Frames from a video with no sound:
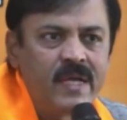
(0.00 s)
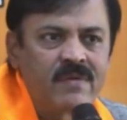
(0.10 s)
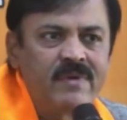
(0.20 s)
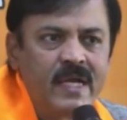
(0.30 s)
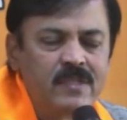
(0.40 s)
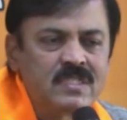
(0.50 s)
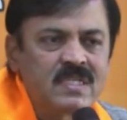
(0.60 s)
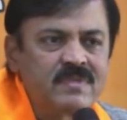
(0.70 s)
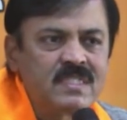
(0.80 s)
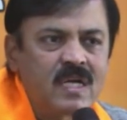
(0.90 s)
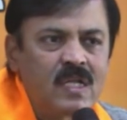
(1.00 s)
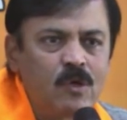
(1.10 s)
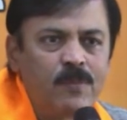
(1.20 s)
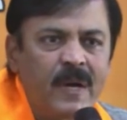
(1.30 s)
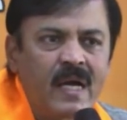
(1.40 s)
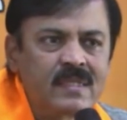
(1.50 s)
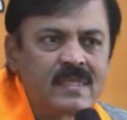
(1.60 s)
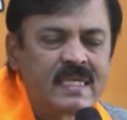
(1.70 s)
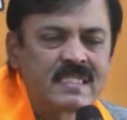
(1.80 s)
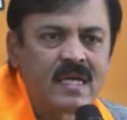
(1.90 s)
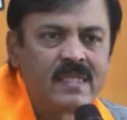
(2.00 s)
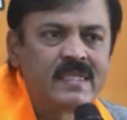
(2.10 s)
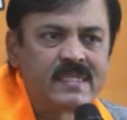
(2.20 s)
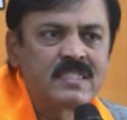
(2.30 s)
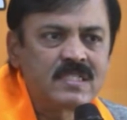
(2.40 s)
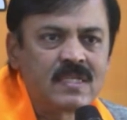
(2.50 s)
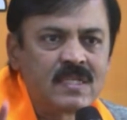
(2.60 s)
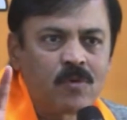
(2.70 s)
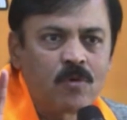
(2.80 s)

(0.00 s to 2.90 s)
ఇరవై ఐదు సంవత్సరాల్లో భారతదేశాన్ని తీర్చిదిద్దడం